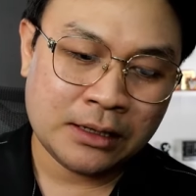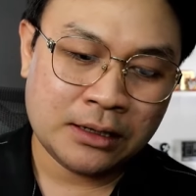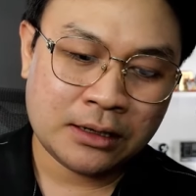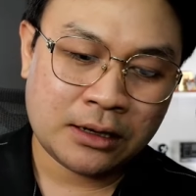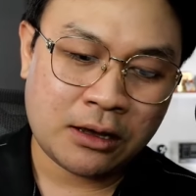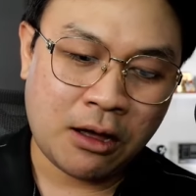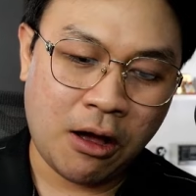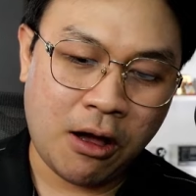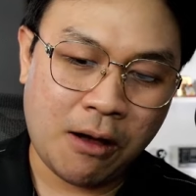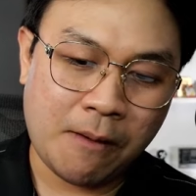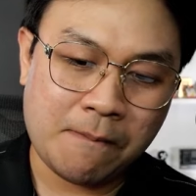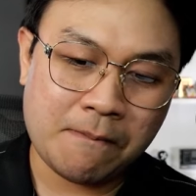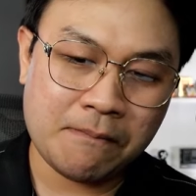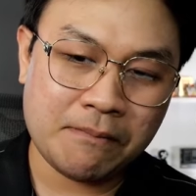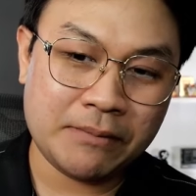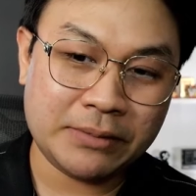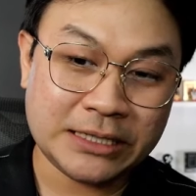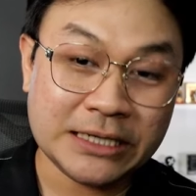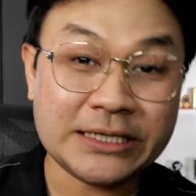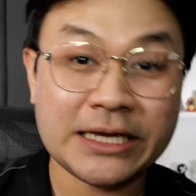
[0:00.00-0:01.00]
ก็
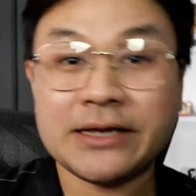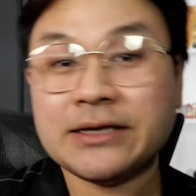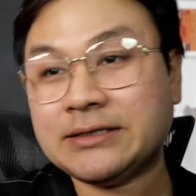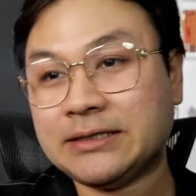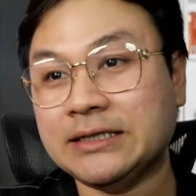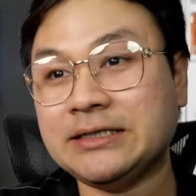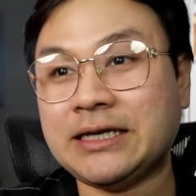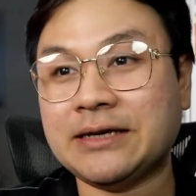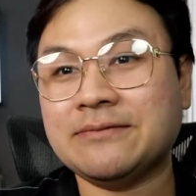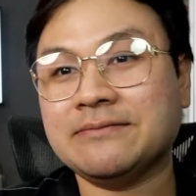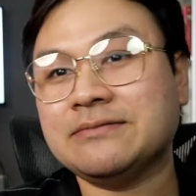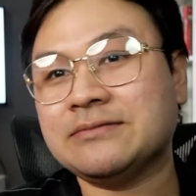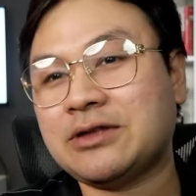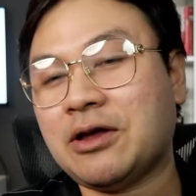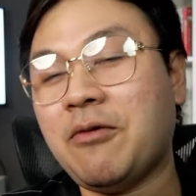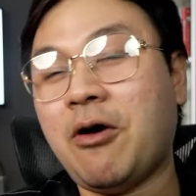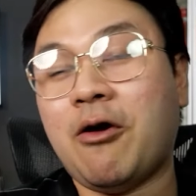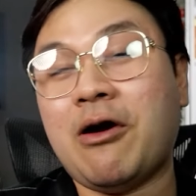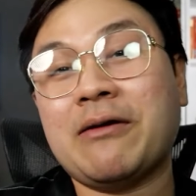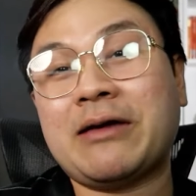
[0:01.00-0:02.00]
จริงๆจริงๆต้อ
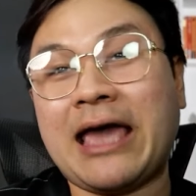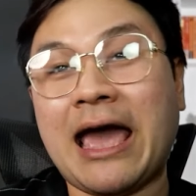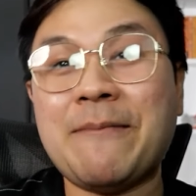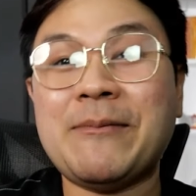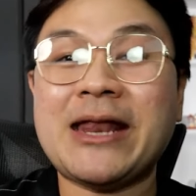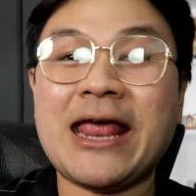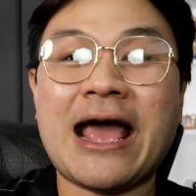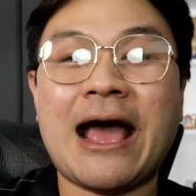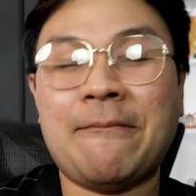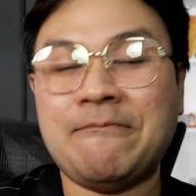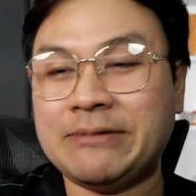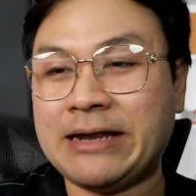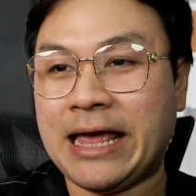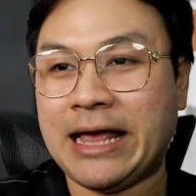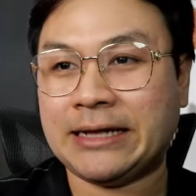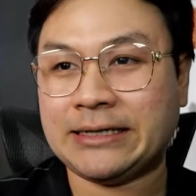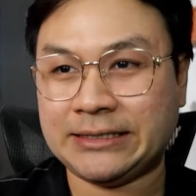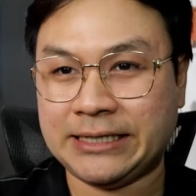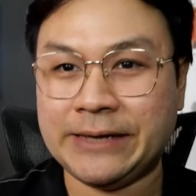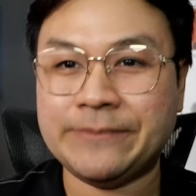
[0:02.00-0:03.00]
งบอกว่าแค่ไม่ได้อัปเด
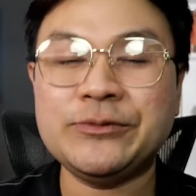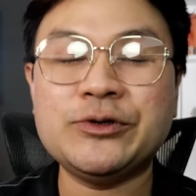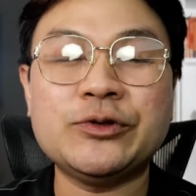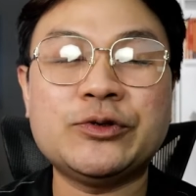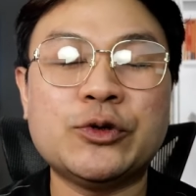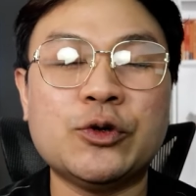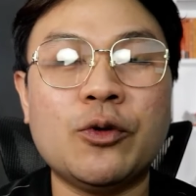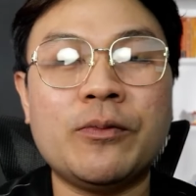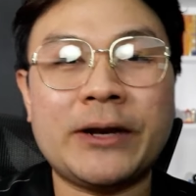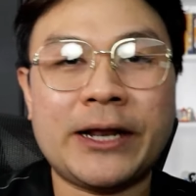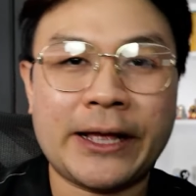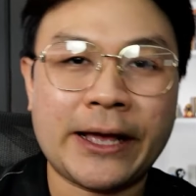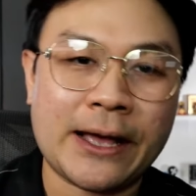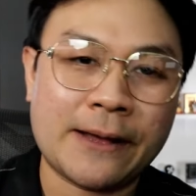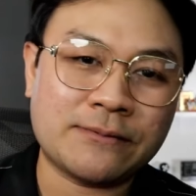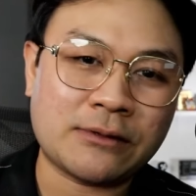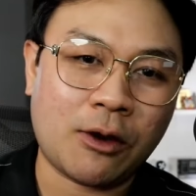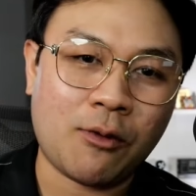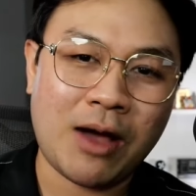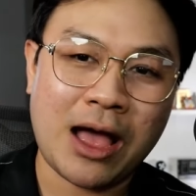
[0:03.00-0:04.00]
ตคลิป ยูทูบ นะครั
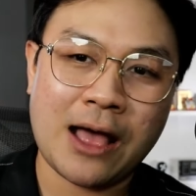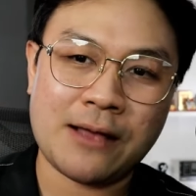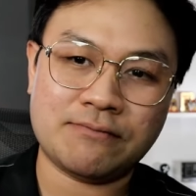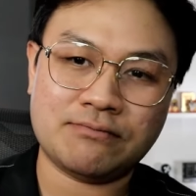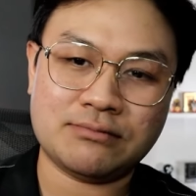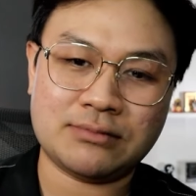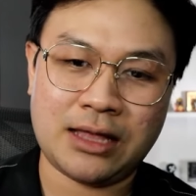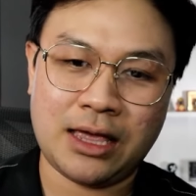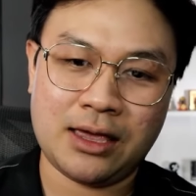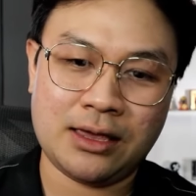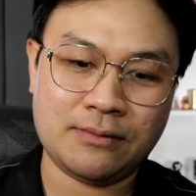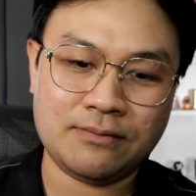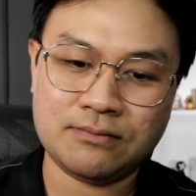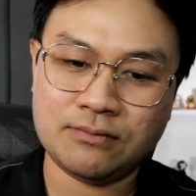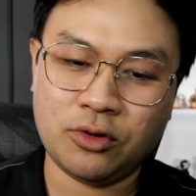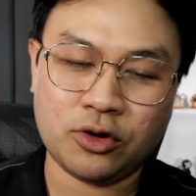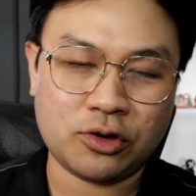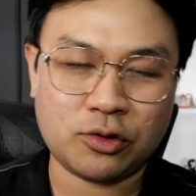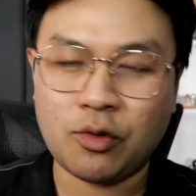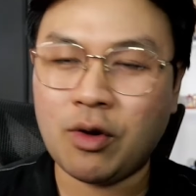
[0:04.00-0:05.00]
บแต่ว่าใน
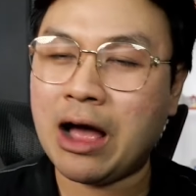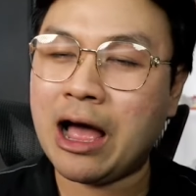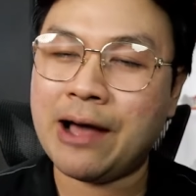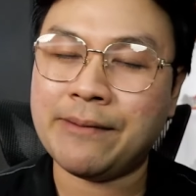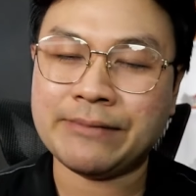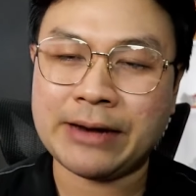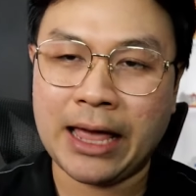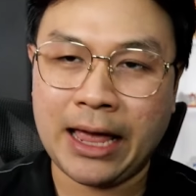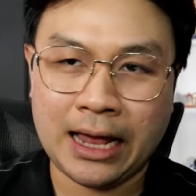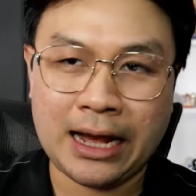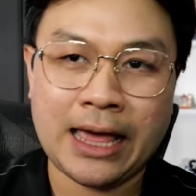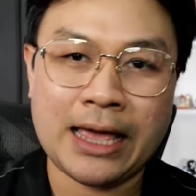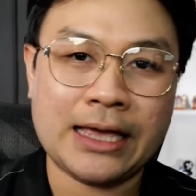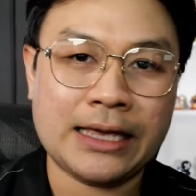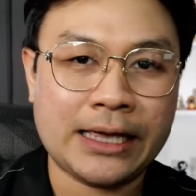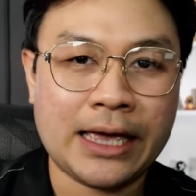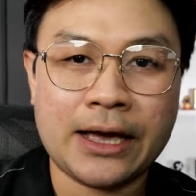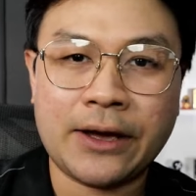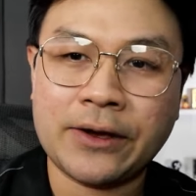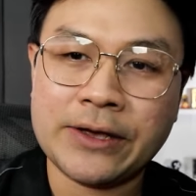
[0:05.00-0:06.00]
บทความในอะไรอ
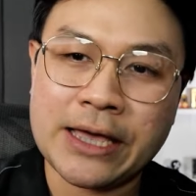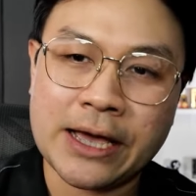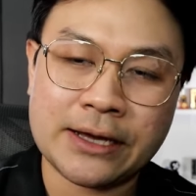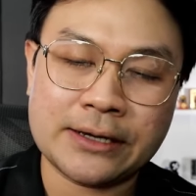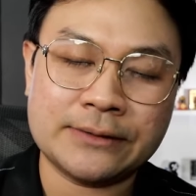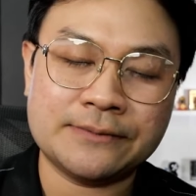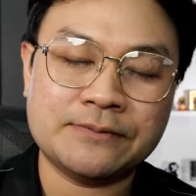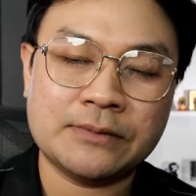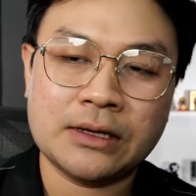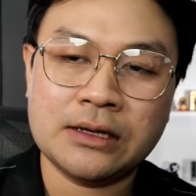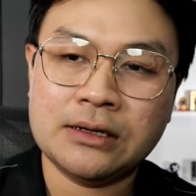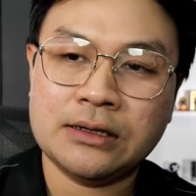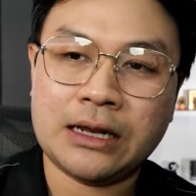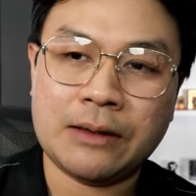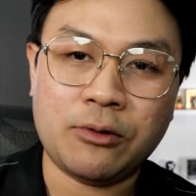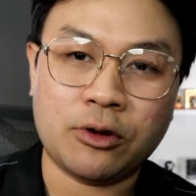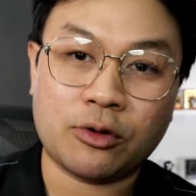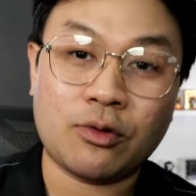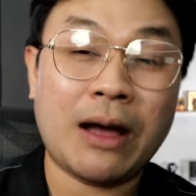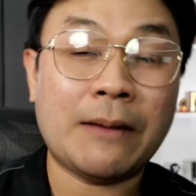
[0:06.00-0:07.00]
ย่างเงี้ยก็ยังใน
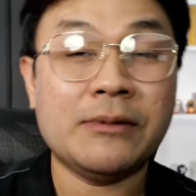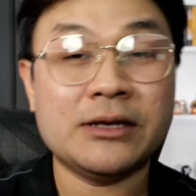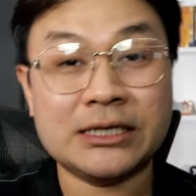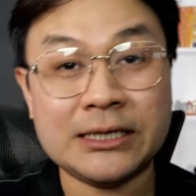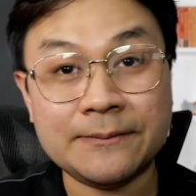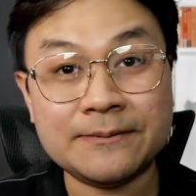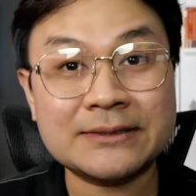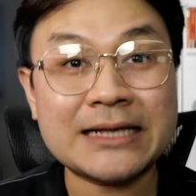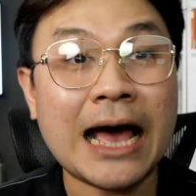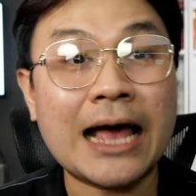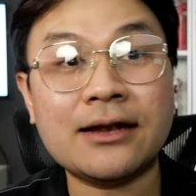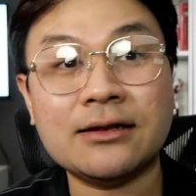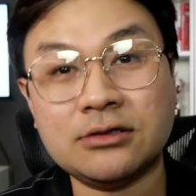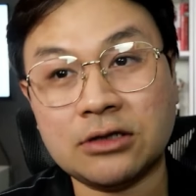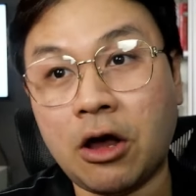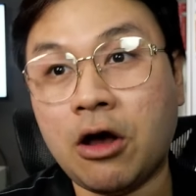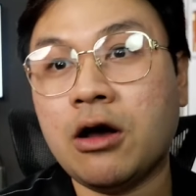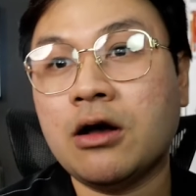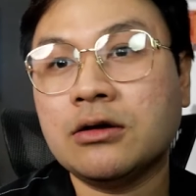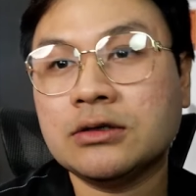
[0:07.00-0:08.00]
บทความหรือคลิปสั้น
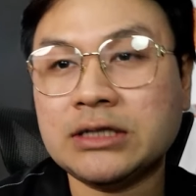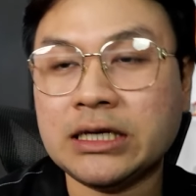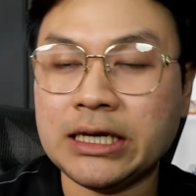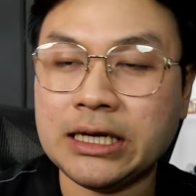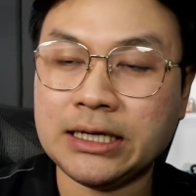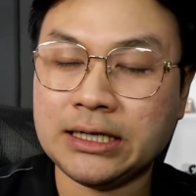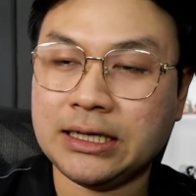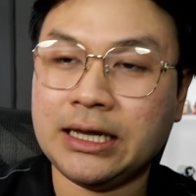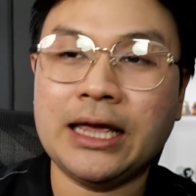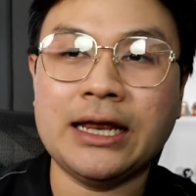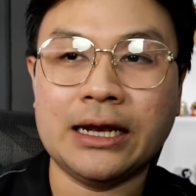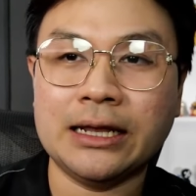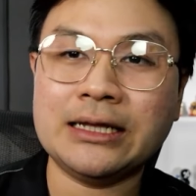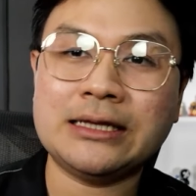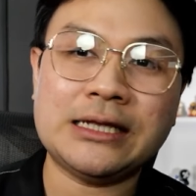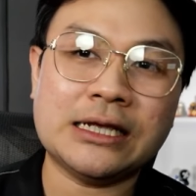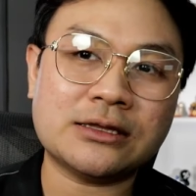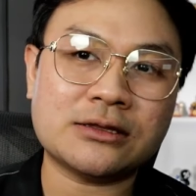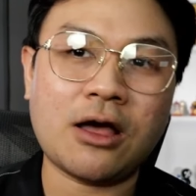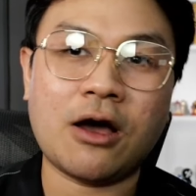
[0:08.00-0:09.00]
เนาะที่เห็นใน
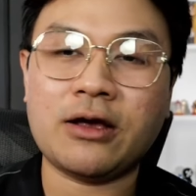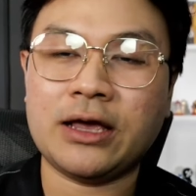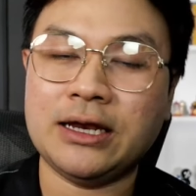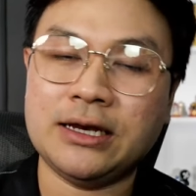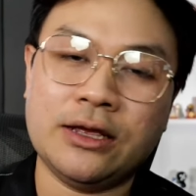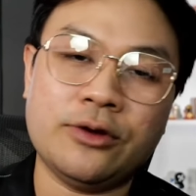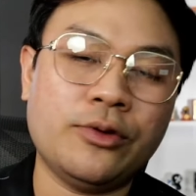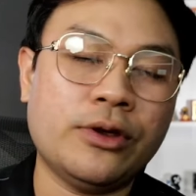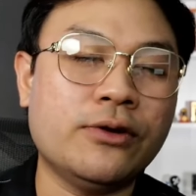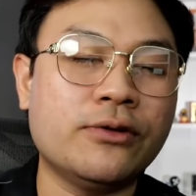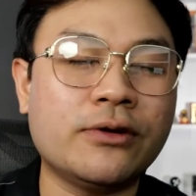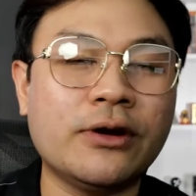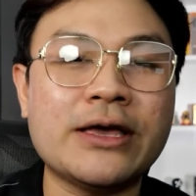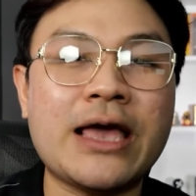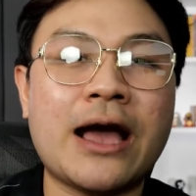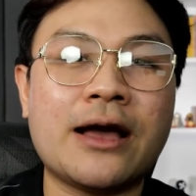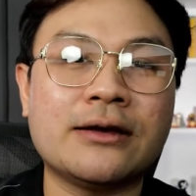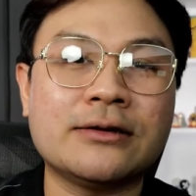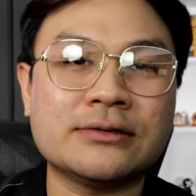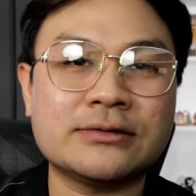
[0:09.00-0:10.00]
ติ๊กต็อก เห็นในรีลก็
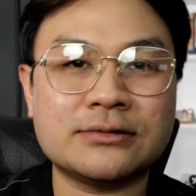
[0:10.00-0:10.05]
ยัง